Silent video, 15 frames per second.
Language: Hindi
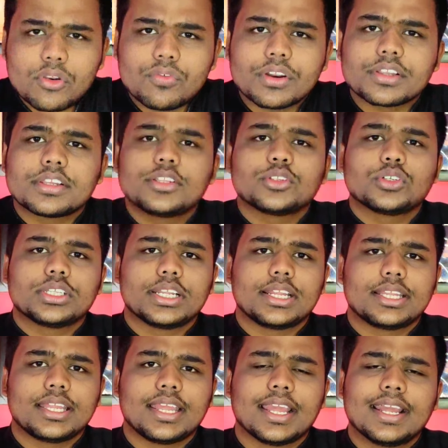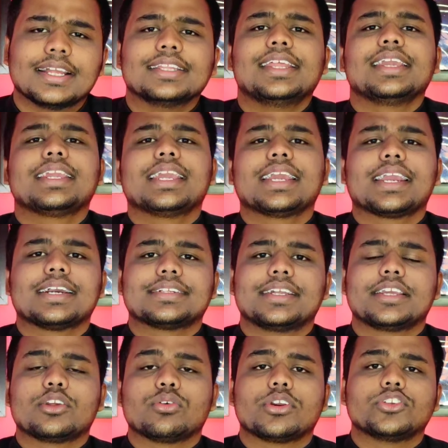फुल वर्जन तो दे देते देंगे
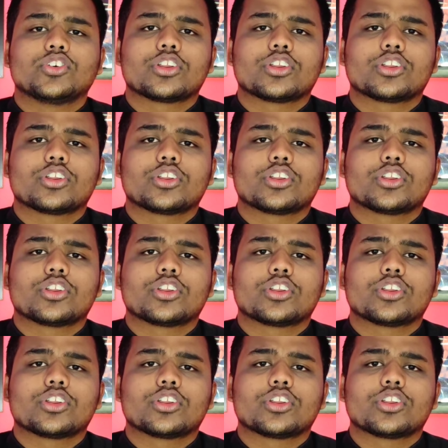कैसे क्योंकि